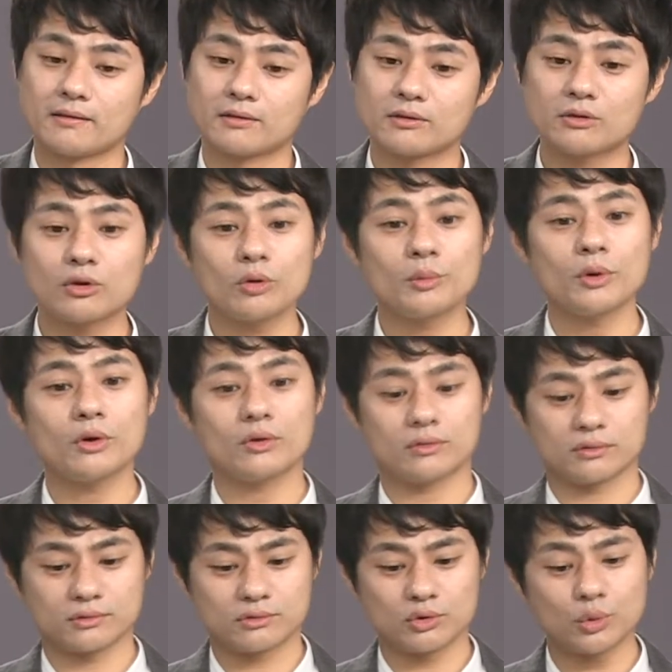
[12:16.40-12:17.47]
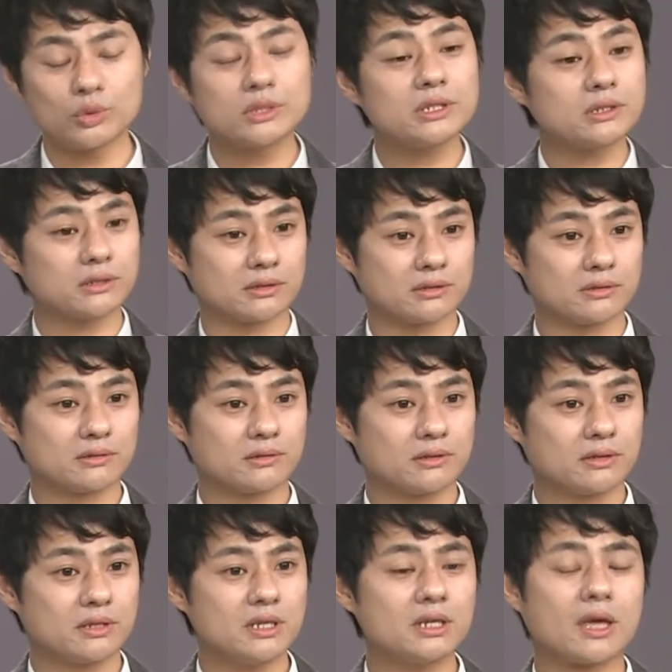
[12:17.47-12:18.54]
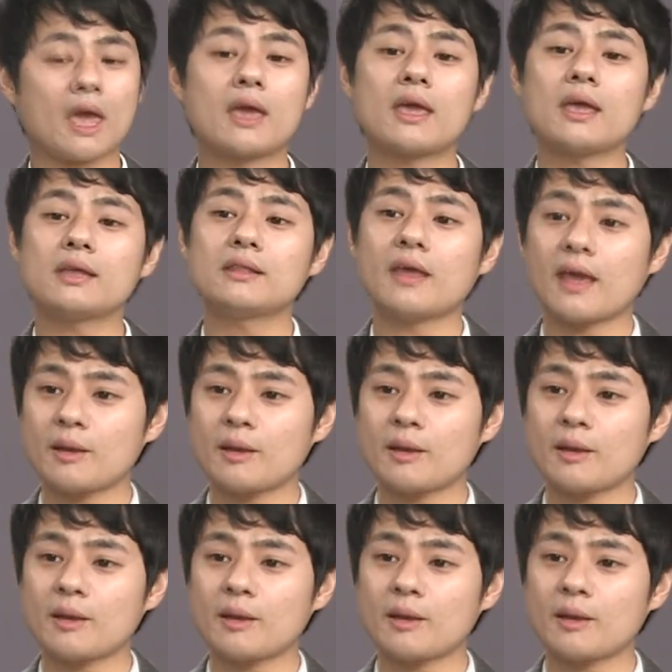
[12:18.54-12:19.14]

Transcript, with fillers: 그러면 조직은 이 개개인의